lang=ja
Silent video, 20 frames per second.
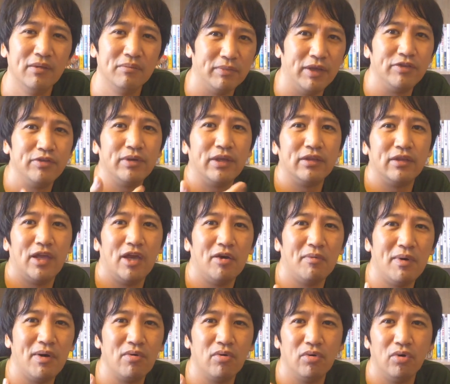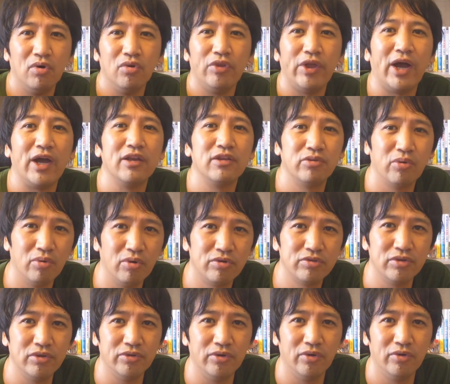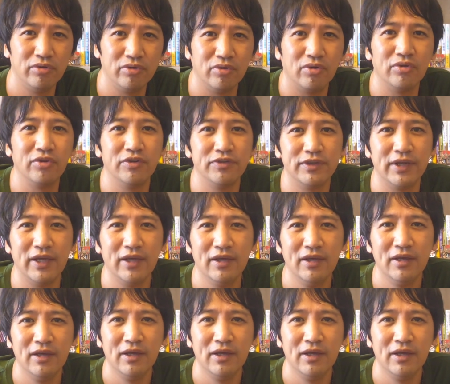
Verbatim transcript: まずは電話番号をお互いに登録するということですね。